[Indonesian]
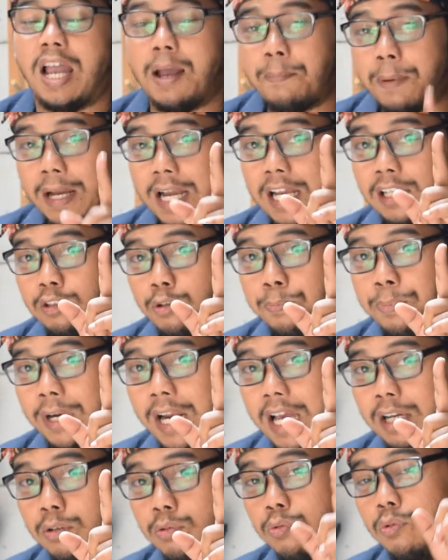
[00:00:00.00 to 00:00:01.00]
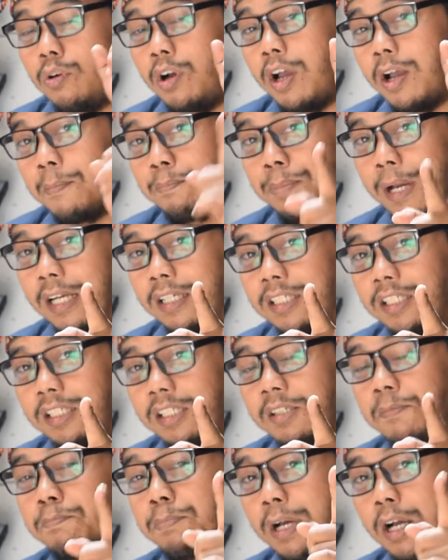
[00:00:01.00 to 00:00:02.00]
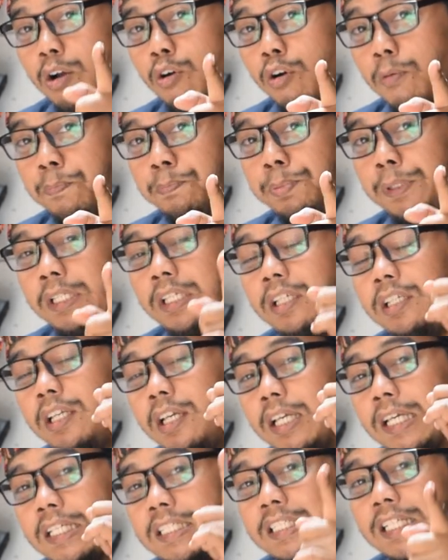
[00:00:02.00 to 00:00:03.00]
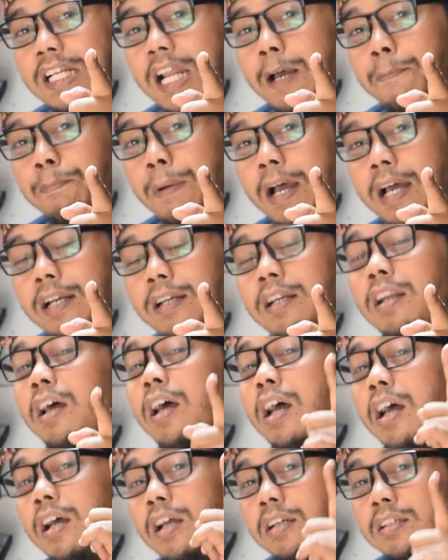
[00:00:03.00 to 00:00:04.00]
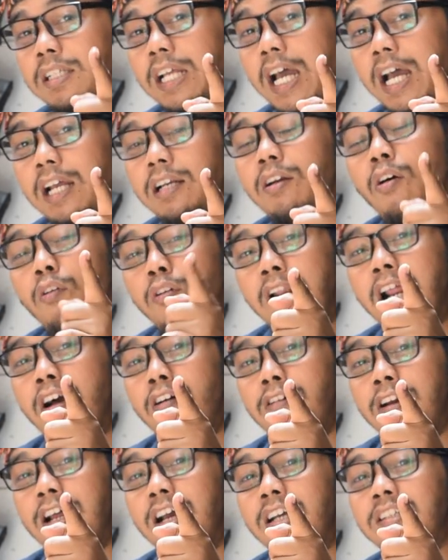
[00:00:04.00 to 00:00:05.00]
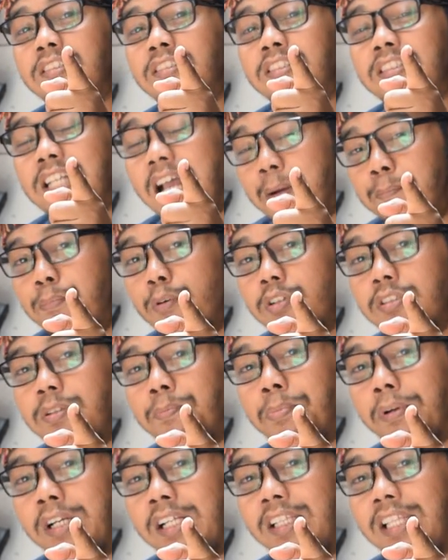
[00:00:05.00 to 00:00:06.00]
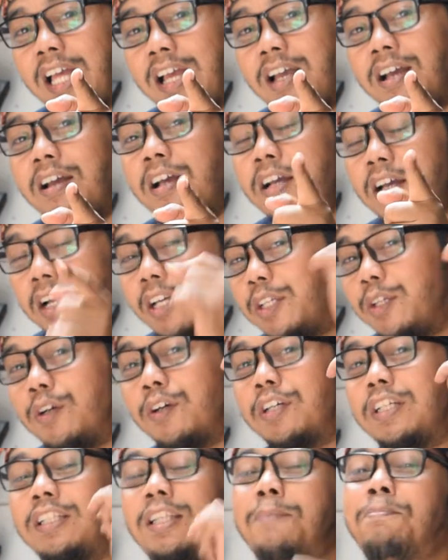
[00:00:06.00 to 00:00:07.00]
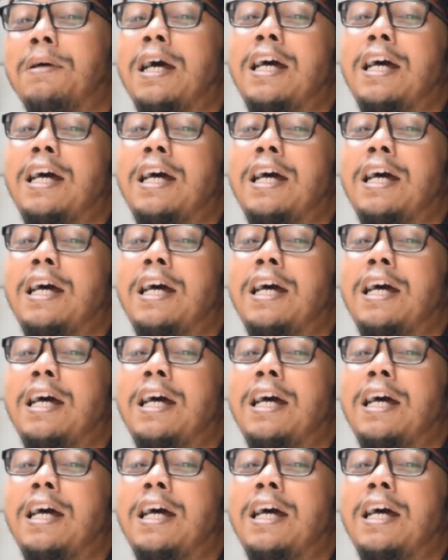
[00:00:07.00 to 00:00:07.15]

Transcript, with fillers: Apakah itu berlaku bagi penghobi senapan dan orang-orang kampung seperti kita? Yuk kita